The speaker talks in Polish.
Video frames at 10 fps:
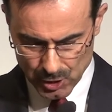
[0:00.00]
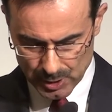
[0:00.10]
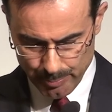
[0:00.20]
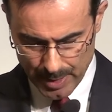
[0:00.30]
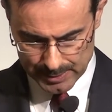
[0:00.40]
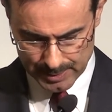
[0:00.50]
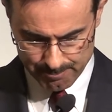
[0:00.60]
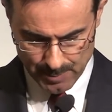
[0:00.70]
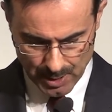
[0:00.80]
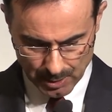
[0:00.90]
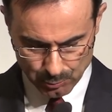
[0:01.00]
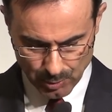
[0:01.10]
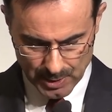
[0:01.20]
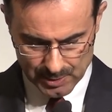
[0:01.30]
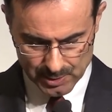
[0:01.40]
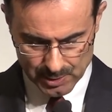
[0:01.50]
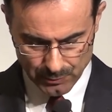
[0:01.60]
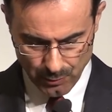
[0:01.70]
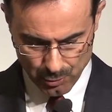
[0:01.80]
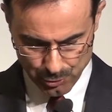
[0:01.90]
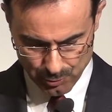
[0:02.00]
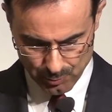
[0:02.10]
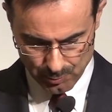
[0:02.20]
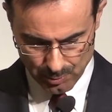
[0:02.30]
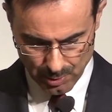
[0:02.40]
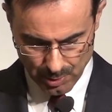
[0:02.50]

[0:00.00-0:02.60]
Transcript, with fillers: przed Panem, który nas stworzył